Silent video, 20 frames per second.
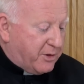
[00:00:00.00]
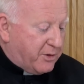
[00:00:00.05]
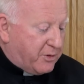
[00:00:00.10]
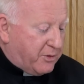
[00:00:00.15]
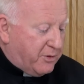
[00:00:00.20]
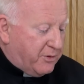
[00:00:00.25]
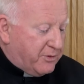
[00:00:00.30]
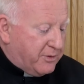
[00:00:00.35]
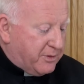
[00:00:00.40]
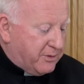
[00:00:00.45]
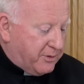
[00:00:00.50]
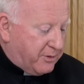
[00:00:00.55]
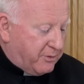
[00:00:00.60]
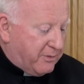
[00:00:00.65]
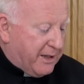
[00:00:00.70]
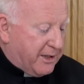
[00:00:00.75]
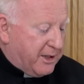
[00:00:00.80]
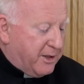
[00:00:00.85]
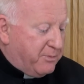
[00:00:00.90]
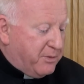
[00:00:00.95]
roku,
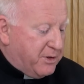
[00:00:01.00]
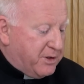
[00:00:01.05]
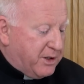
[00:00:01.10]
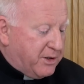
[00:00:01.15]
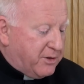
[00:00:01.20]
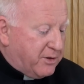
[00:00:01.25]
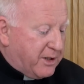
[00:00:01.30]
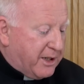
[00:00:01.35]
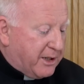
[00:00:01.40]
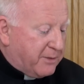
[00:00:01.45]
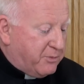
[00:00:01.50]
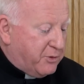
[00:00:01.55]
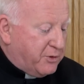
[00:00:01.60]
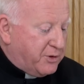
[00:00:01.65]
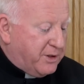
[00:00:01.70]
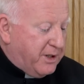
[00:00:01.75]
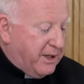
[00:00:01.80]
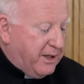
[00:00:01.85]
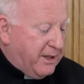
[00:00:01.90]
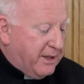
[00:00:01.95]
dokładnie 50 lat
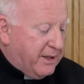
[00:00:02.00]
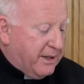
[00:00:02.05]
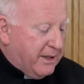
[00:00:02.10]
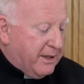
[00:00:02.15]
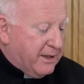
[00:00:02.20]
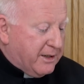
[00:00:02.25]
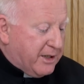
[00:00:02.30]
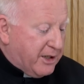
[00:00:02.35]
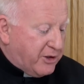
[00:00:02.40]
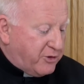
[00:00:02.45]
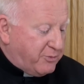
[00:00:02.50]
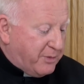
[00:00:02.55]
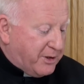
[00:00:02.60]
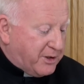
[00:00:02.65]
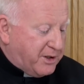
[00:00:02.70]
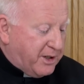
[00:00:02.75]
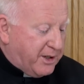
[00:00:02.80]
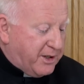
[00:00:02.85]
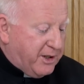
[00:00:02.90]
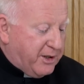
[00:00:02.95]
później, też w
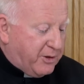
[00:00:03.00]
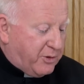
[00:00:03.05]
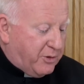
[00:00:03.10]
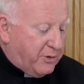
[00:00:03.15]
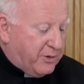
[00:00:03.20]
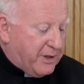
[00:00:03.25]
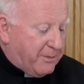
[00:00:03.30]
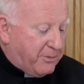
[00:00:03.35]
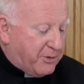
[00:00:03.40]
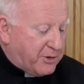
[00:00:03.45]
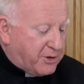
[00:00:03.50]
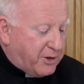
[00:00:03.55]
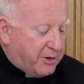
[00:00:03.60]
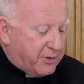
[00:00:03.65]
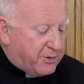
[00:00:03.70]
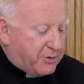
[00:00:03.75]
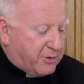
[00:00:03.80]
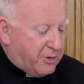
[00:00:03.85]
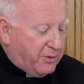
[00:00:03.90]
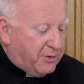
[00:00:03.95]
październiku, na
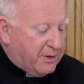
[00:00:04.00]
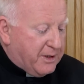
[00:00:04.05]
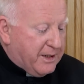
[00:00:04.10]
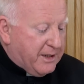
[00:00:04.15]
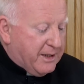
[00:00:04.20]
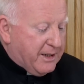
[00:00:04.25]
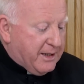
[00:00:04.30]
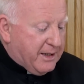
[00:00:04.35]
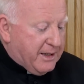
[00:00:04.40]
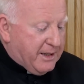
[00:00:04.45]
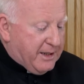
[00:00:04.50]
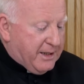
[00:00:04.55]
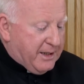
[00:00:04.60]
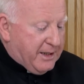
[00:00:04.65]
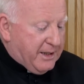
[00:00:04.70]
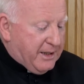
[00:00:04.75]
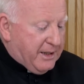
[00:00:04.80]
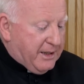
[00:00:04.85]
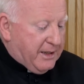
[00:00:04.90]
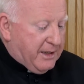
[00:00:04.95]
początku,
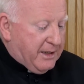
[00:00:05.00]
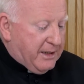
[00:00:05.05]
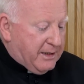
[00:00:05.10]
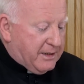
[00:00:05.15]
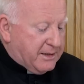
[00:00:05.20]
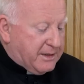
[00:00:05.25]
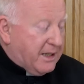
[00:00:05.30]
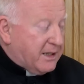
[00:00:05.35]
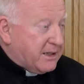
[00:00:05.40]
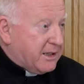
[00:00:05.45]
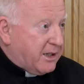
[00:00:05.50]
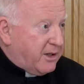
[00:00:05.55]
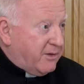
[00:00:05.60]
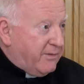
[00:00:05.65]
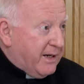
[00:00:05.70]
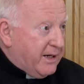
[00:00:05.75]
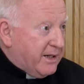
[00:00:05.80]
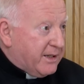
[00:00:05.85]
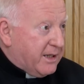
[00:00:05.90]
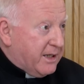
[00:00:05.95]

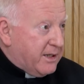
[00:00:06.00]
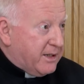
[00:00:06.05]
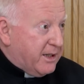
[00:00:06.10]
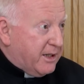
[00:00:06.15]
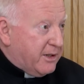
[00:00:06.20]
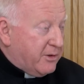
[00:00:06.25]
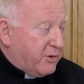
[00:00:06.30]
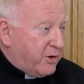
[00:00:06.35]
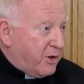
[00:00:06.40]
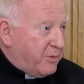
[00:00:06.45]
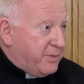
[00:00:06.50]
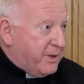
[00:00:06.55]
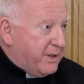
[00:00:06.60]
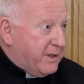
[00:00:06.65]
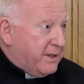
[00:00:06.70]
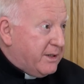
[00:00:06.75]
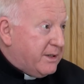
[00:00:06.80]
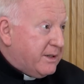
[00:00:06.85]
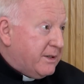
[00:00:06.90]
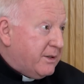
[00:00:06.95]
zaatakowali tę Europę
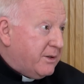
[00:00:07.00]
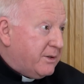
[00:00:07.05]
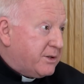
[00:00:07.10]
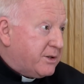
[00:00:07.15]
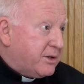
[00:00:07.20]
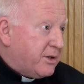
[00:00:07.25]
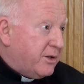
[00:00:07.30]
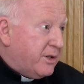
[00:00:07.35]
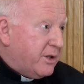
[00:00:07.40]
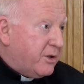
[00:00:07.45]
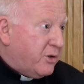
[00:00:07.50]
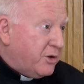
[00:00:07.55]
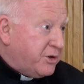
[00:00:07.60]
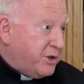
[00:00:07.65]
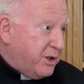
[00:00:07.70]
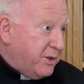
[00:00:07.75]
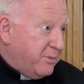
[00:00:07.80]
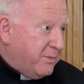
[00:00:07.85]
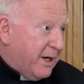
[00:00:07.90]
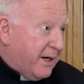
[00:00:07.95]
od strony
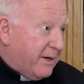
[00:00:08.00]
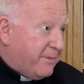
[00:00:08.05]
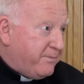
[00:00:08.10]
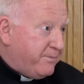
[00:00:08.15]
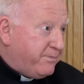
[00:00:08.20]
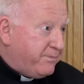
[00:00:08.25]
Chocimia.